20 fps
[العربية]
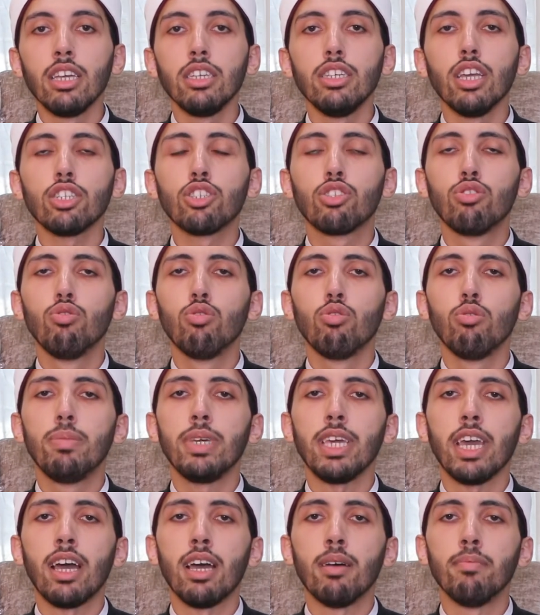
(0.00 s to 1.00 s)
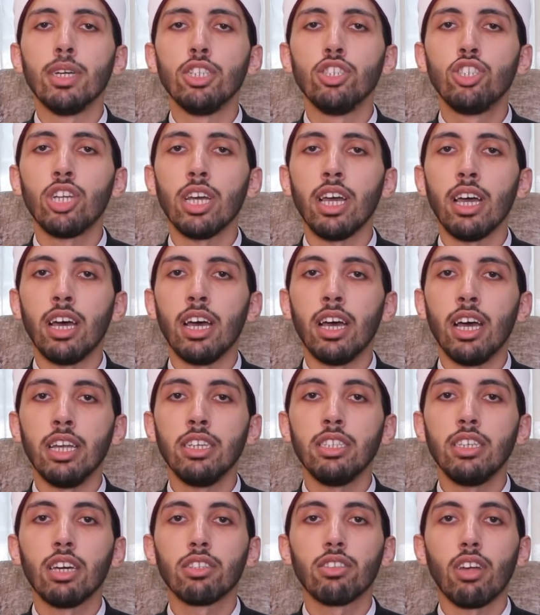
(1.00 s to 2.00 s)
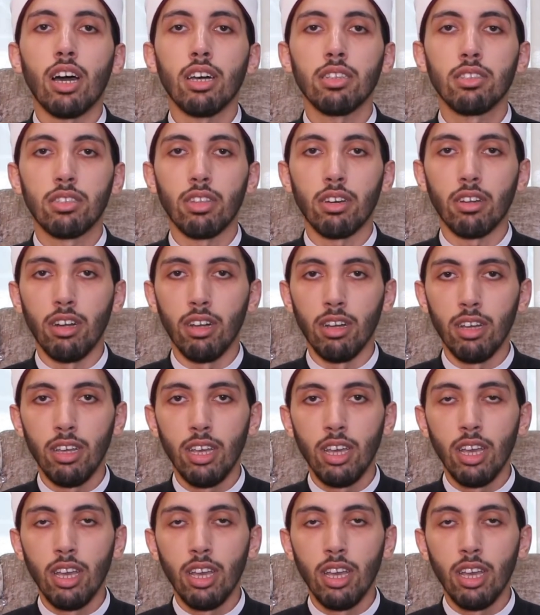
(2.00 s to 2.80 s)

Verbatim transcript: يجدو بها من شاء أن يتعطر